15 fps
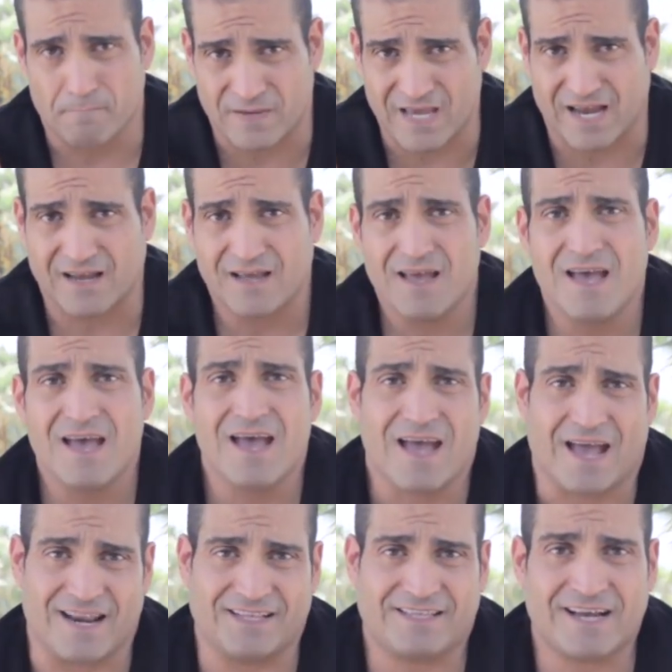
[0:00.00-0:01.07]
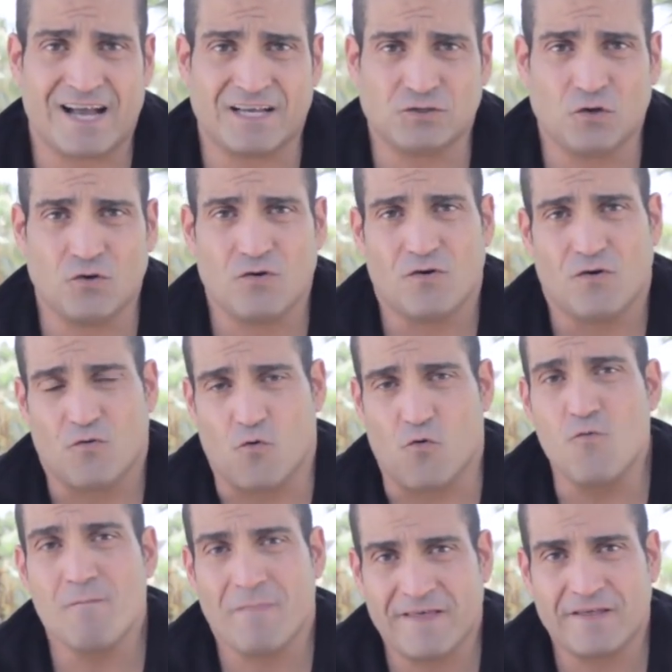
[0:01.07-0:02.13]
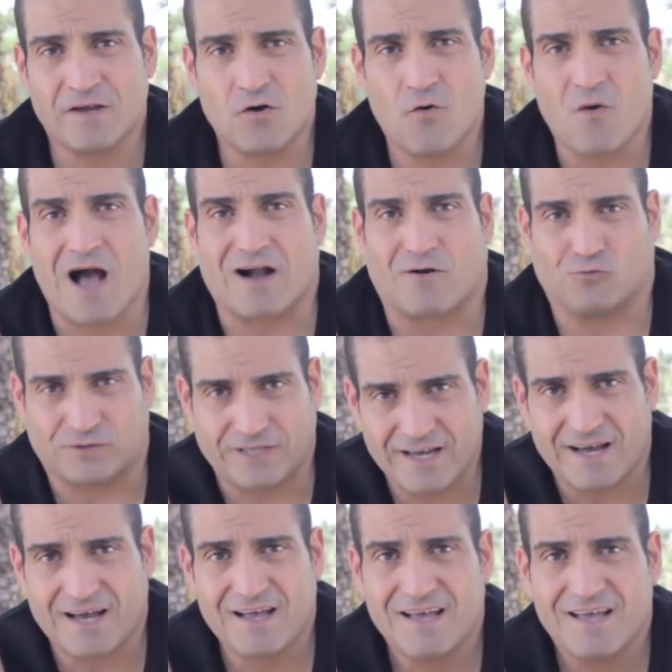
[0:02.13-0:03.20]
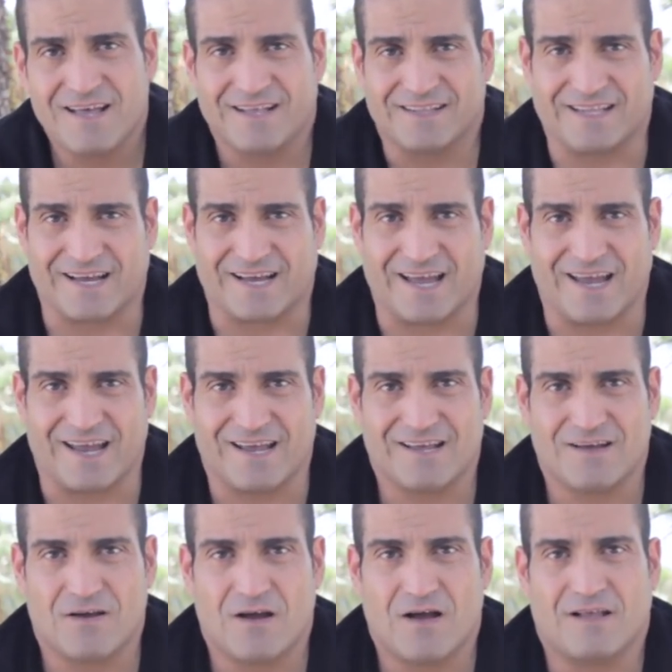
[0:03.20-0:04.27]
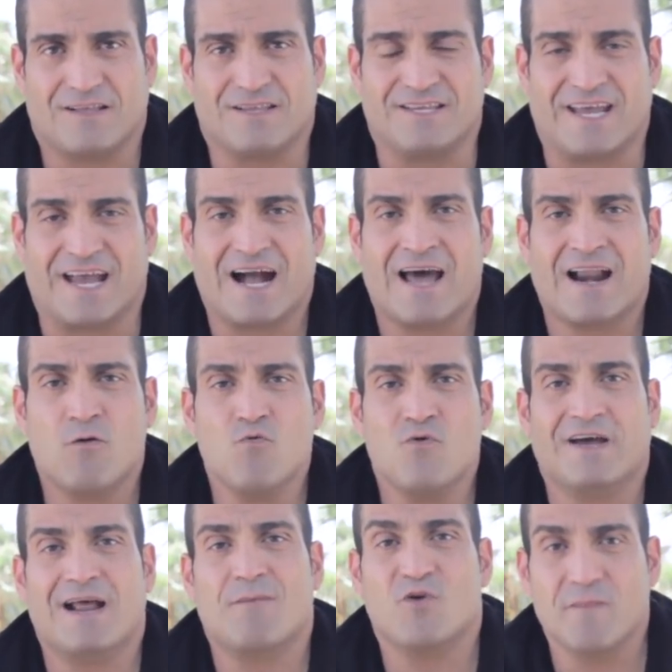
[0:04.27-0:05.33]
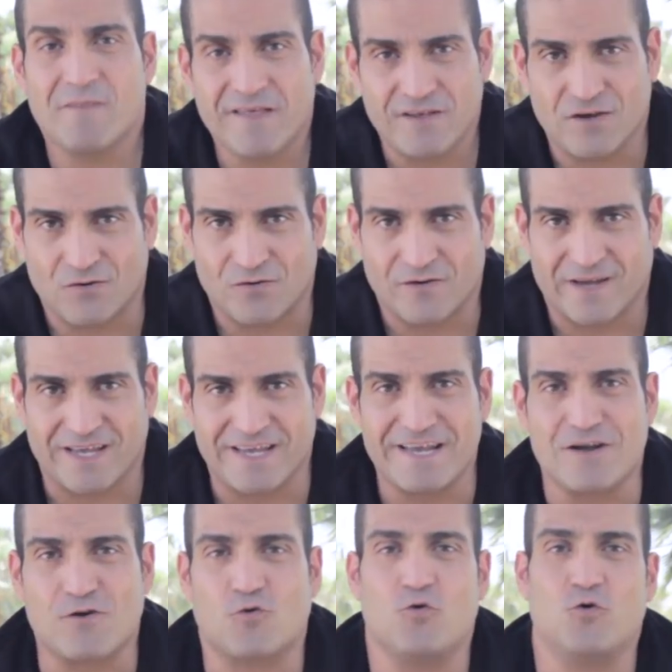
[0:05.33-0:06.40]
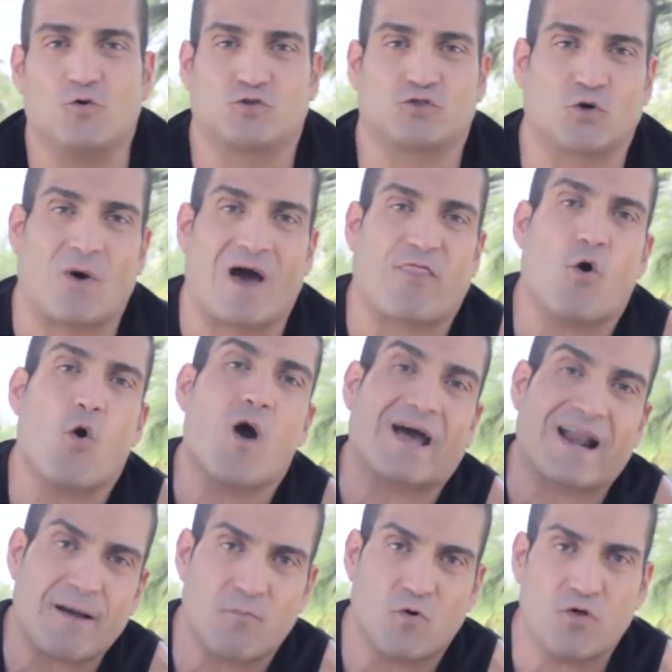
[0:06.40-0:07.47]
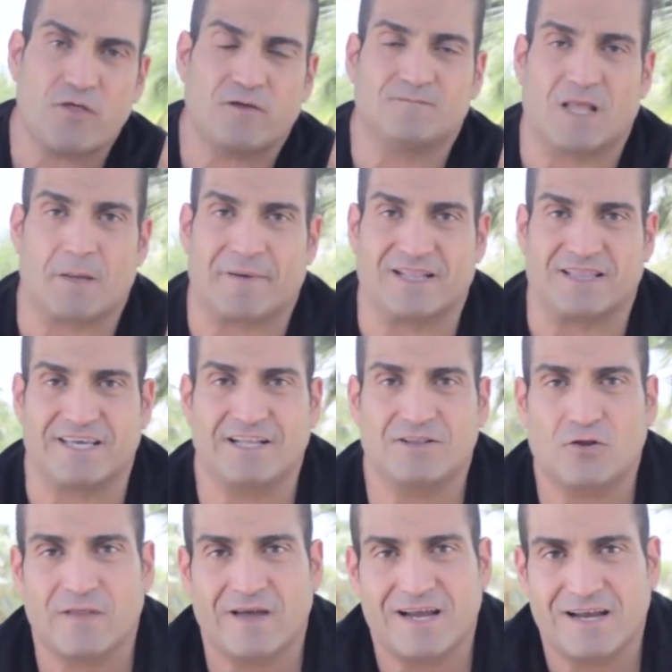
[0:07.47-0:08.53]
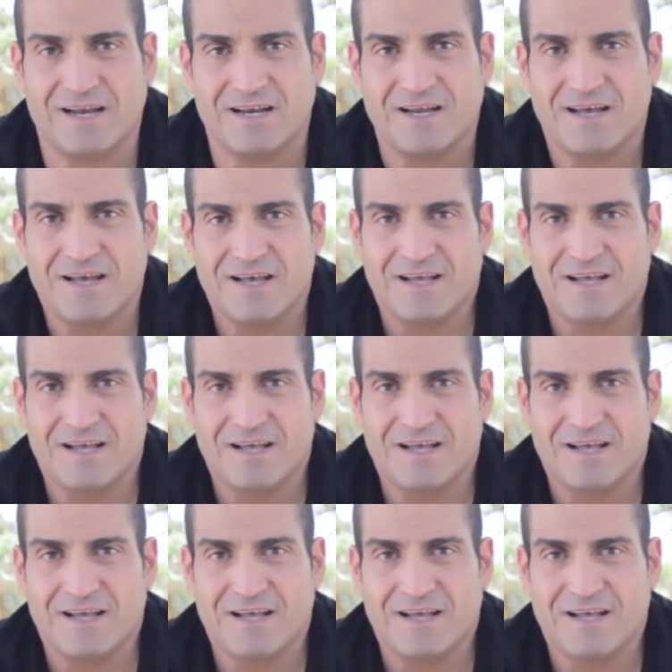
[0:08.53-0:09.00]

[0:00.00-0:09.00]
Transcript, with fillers: Bien, en este caso, un médico aconseja de que llegar a un gramo y medio, incluso a dos gramos, dependiendo de